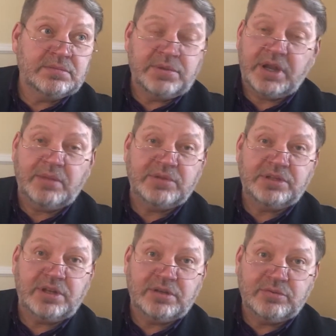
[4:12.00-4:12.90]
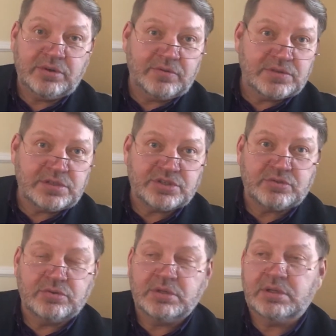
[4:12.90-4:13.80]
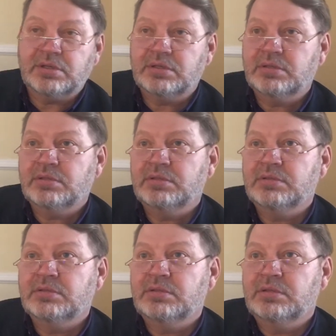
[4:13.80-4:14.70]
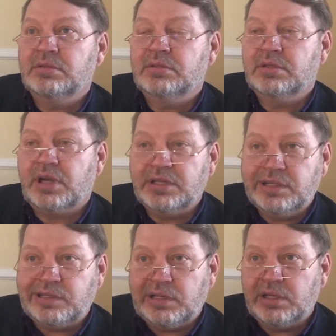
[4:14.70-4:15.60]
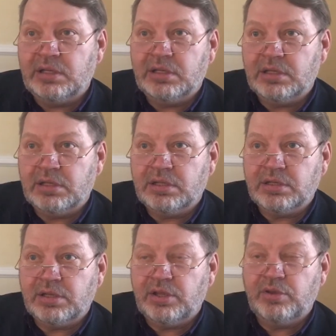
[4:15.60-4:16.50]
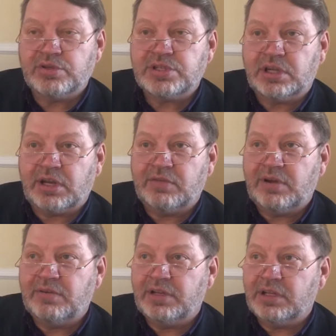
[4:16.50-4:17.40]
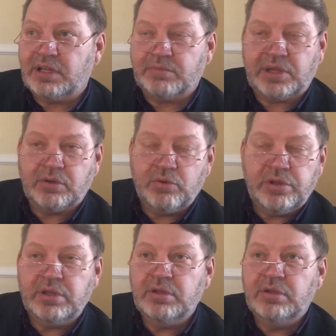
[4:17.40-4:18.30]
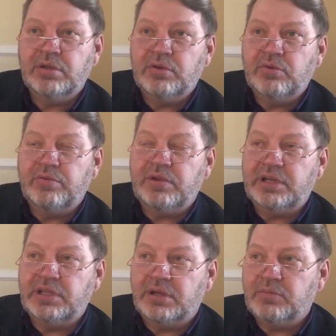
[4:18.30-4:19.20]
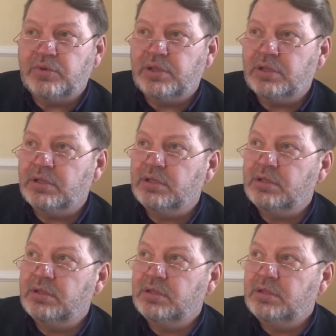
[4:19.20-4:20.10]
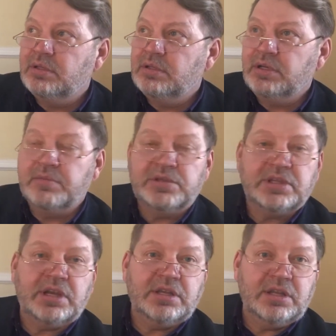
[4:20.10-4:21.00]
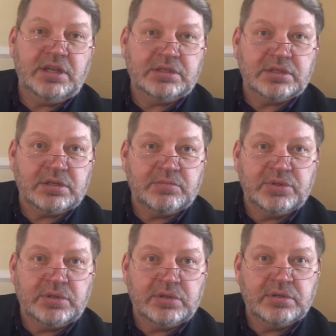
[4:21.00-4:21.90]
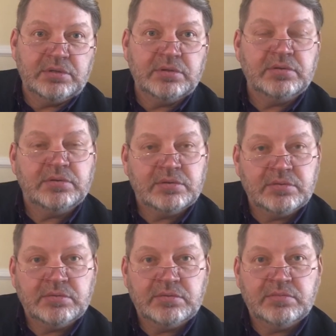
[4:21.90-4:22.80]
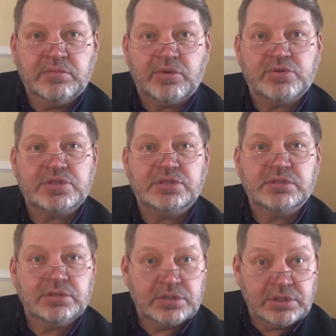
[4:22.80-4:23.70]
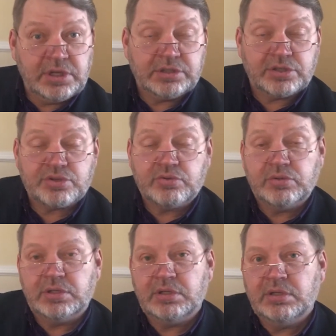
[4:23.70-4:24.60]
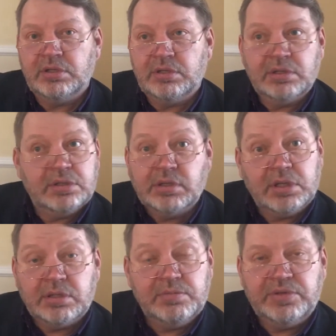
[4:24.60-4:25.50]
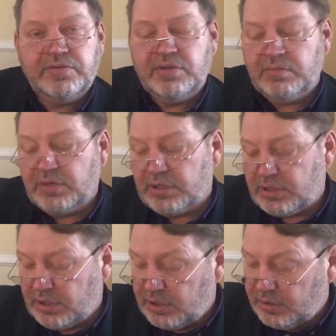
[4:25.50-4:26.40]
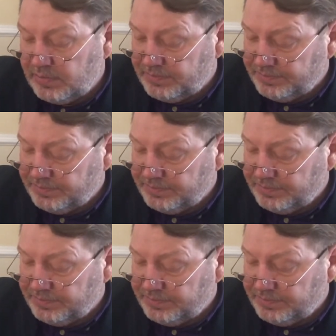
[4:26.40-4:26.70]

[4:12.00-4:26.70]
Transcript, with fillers: Прямо на территории возле школы. Родители ее с окровавленной там ногой увели домой. Комментарий директора был прост, директор школы. Надо быть внимательнее.